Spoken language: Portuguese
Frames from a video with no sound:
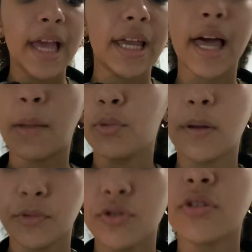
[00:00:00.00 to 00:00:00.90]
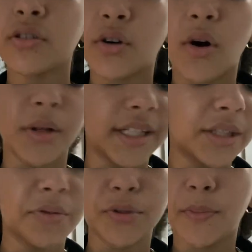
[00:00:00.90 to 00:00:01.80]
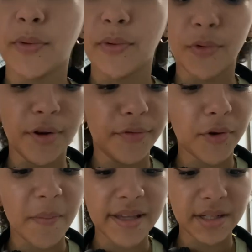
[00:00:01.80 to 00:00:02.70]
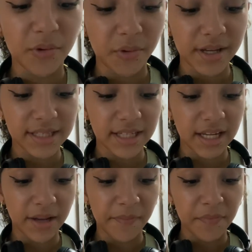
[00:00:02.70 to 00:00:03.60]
E ela muda muito de escola, então, tipo, o livro começa com esse